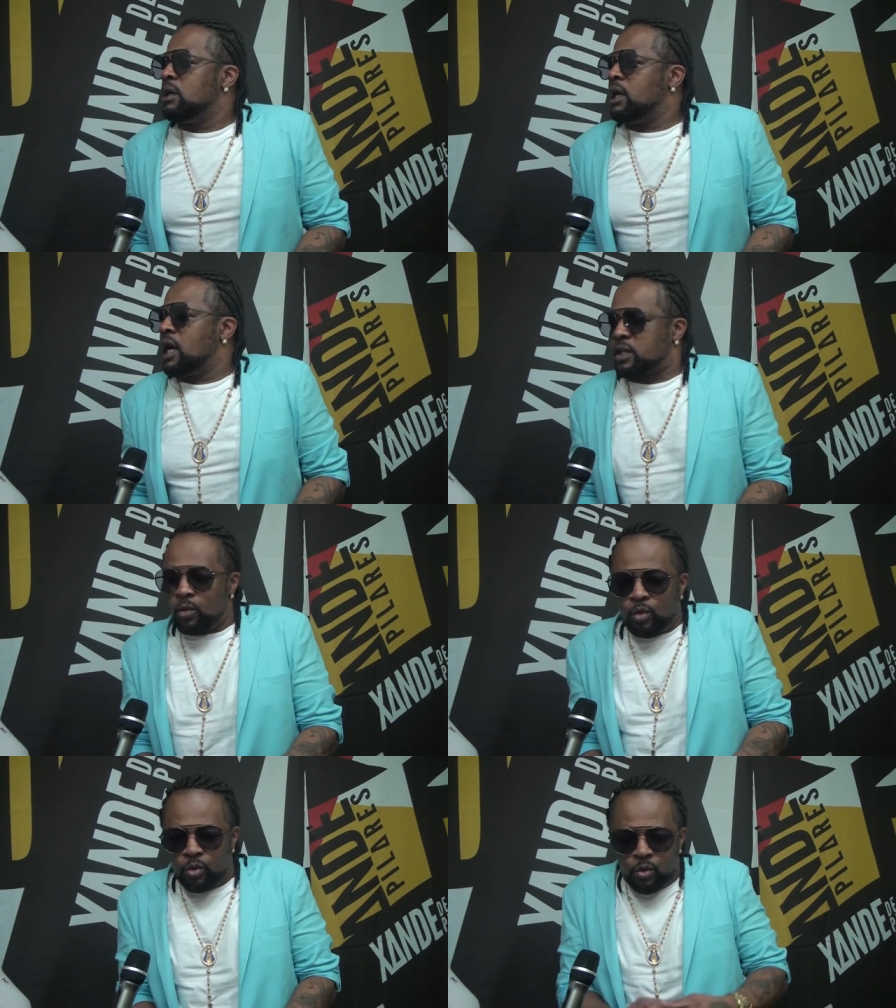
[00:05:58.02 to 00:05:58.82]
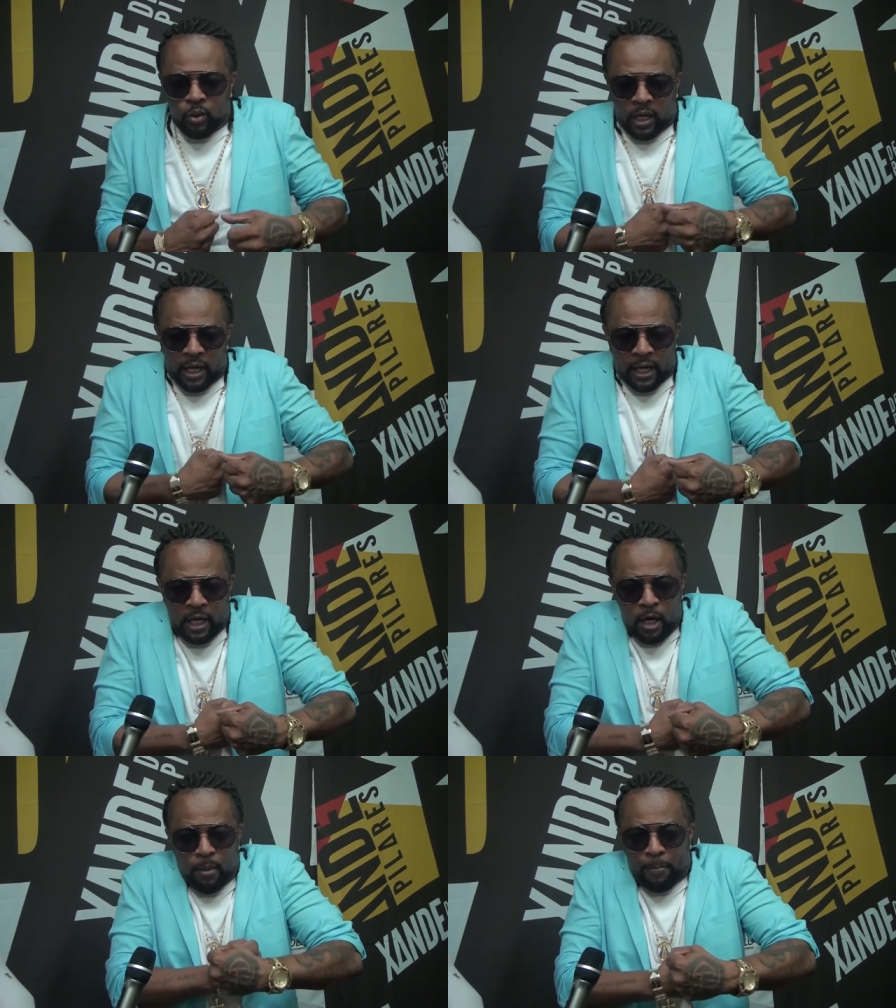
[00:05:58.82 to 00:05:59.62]
É tudo. É, é
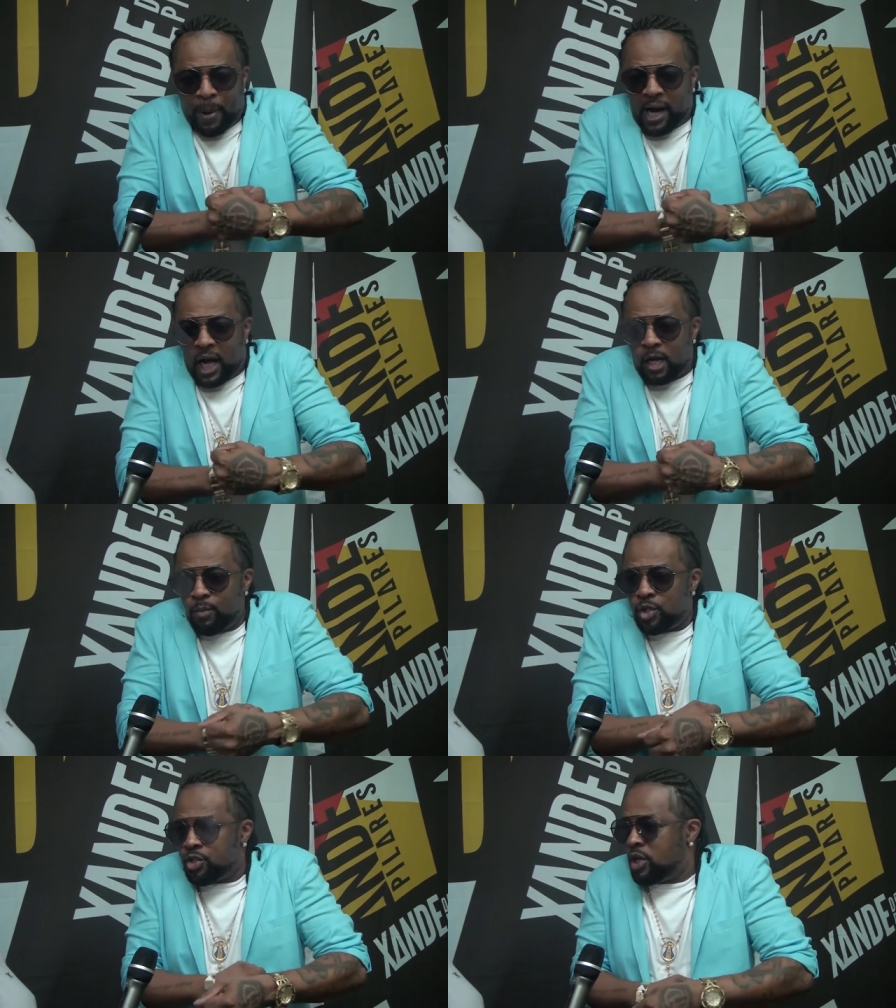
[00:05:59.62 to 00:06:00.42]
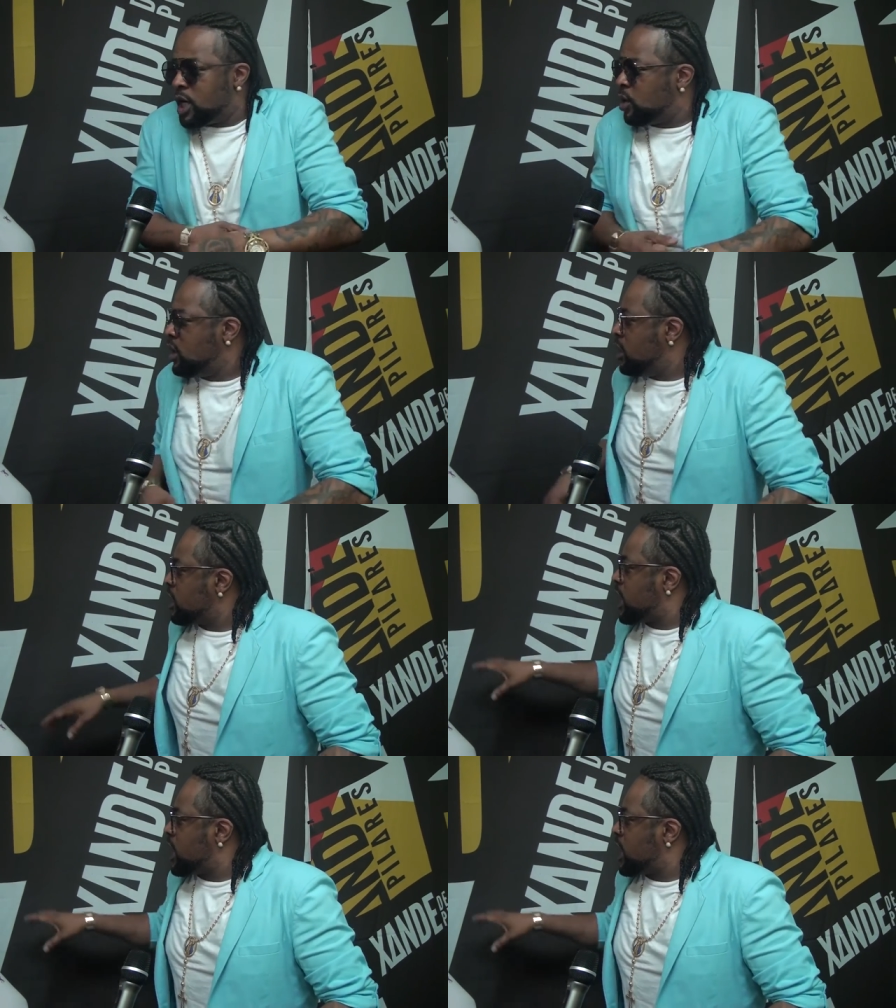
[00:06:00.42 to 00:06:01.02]
ama pra caramba o dinheiro. dinheiro.